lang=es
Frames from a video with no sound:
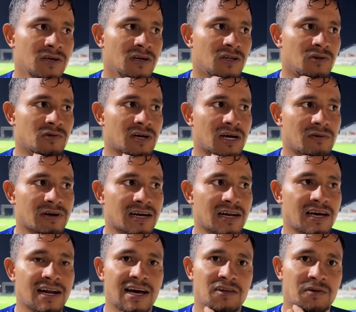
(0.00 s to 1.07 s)
nunca lo he
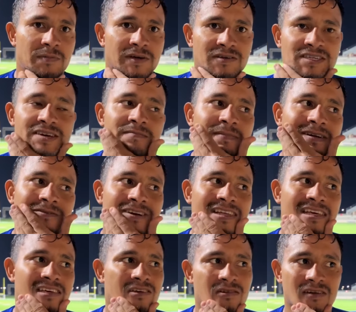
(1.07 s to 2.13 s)
aclarado, pero siempre lo he
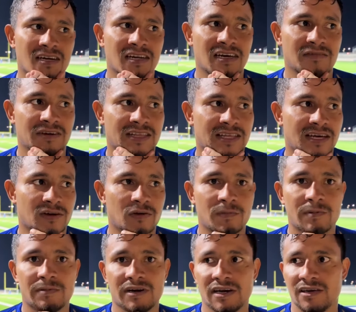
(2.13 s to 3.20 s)
dicho, no quería afectar el grupo
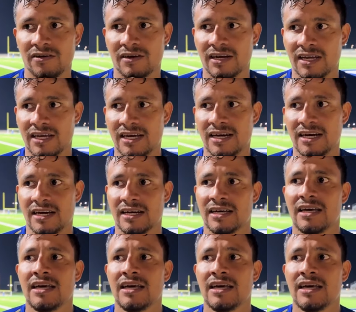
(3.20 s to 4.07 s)
porque yo quería